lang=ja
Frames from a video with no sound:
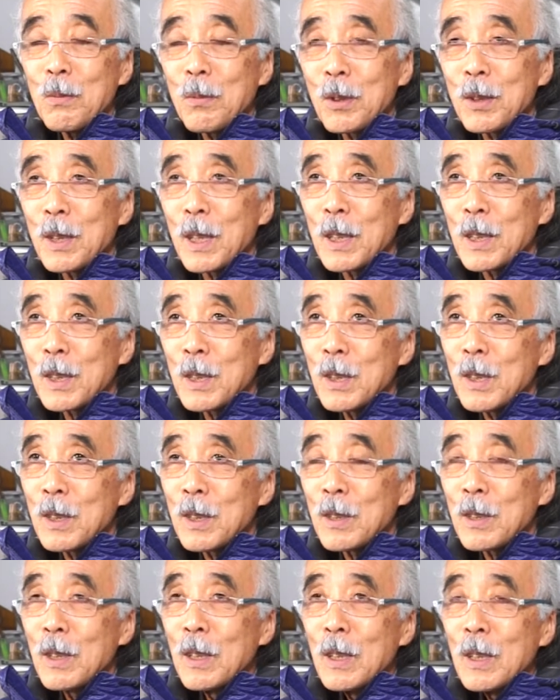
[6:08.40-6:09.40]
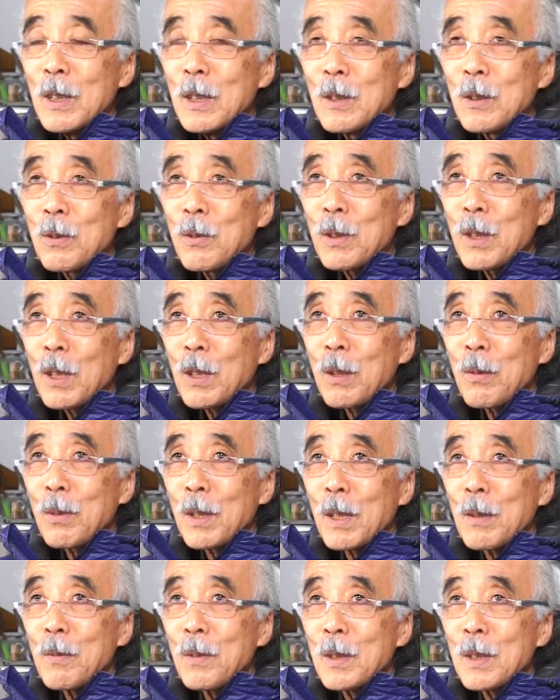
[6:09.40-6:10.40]
問題となれ
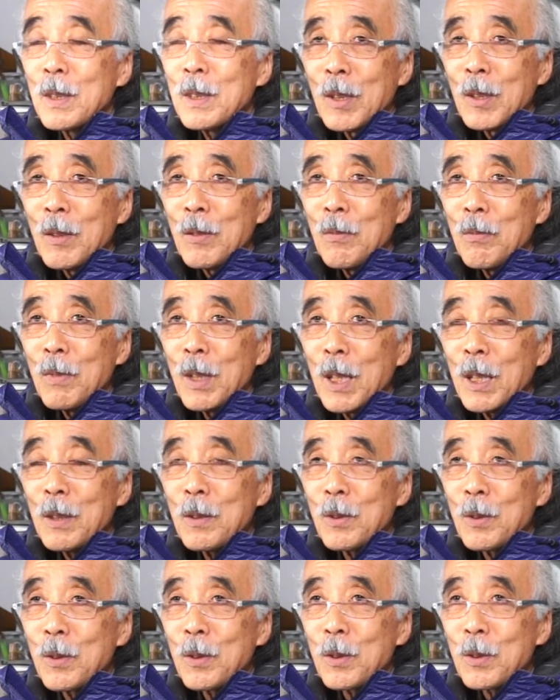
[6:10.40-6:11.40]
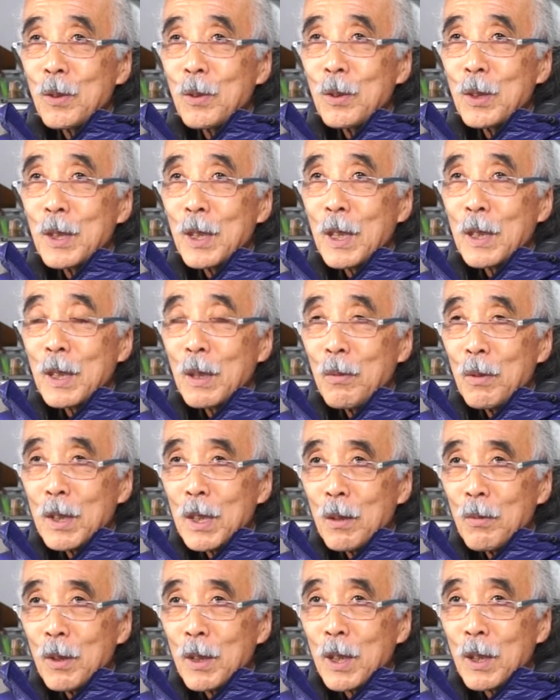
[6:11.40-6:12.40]
ば前のそうしたさま
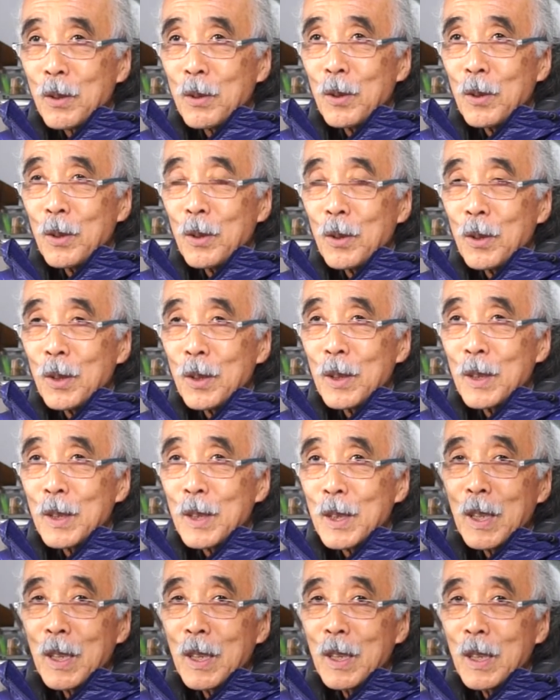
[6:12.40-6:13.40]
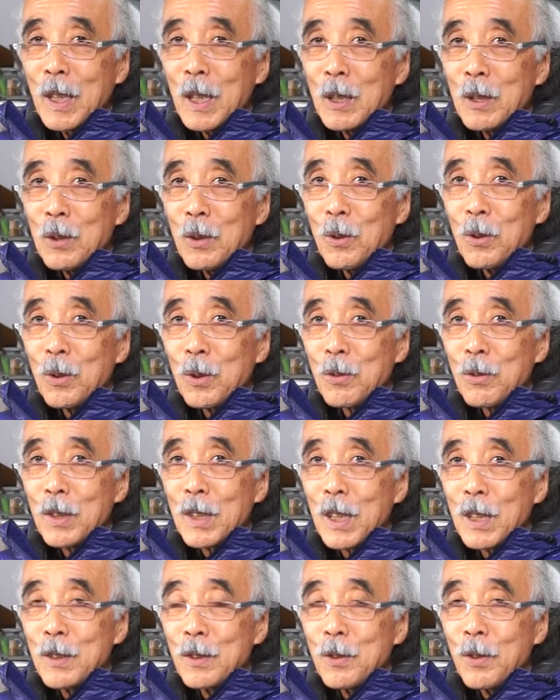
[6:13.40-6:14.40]
ざまなこう原動力
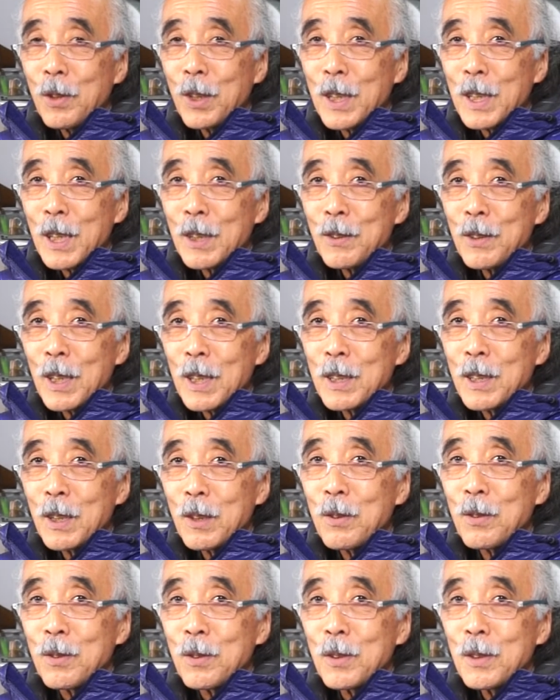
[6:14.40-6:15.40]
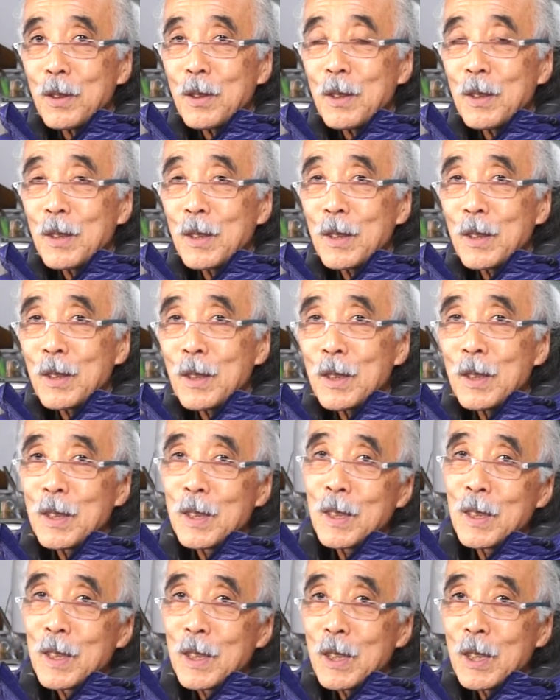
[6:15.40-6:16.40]
では動かなくなってくる
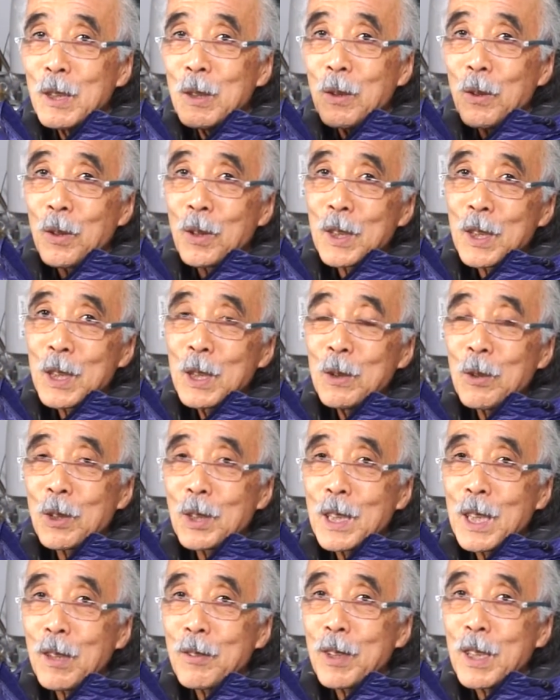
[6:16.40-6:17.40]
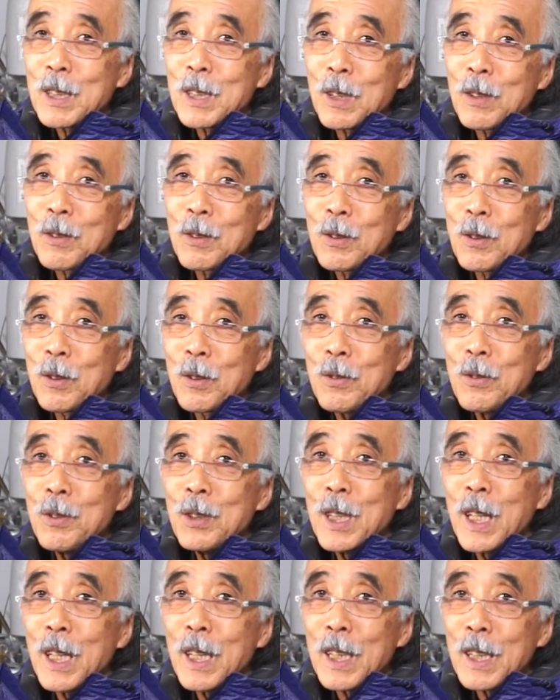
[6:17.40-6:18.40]
機能機能しなくなってるこの運
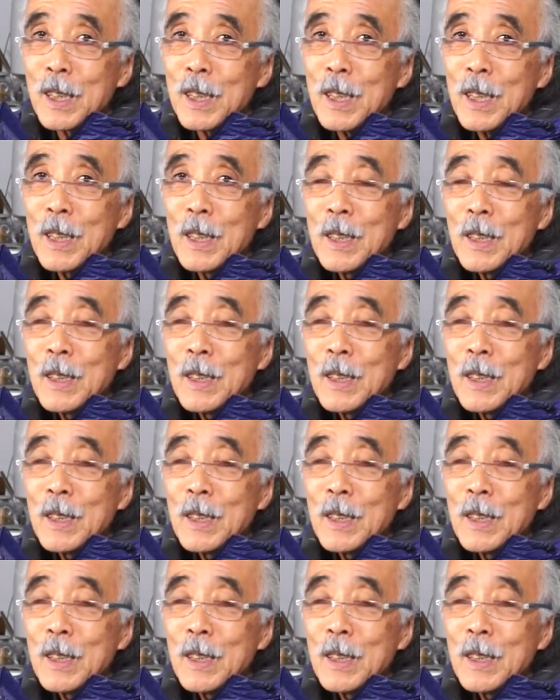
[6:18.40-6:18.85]
営がね